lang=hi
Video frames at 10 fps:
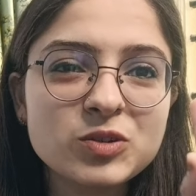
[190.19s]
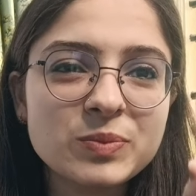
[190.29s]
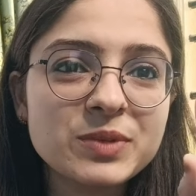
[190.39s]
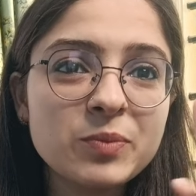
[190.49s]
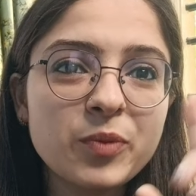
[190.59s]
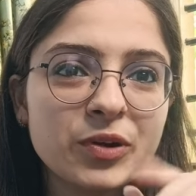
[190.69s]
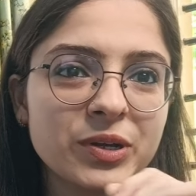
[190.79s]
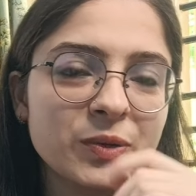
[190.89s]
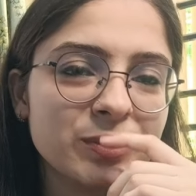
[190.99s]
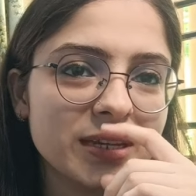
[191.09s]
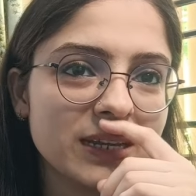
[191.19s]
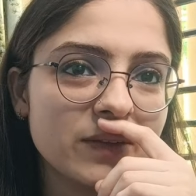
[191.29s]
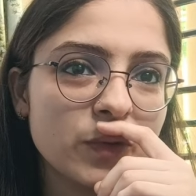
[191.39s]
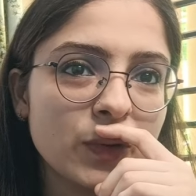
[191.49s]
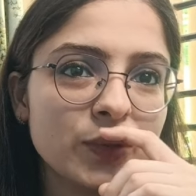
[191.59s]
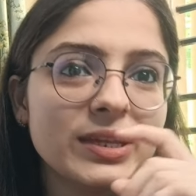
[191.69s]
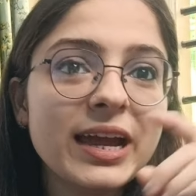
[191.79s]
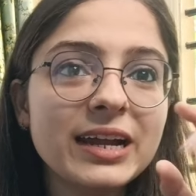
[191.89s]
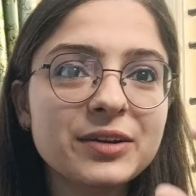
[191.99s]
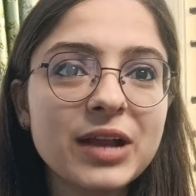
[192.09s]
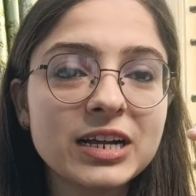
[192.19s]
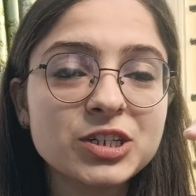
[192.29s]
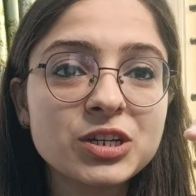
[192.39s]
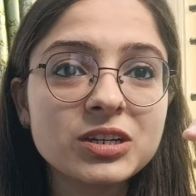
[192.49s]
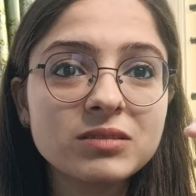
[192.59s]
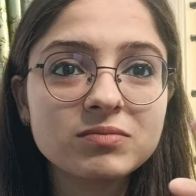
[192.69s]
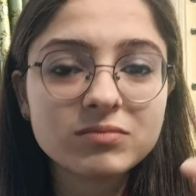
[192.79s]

जो सबसे इंपॉर्टेंट होती है ना वो होती है अट्रैक्शन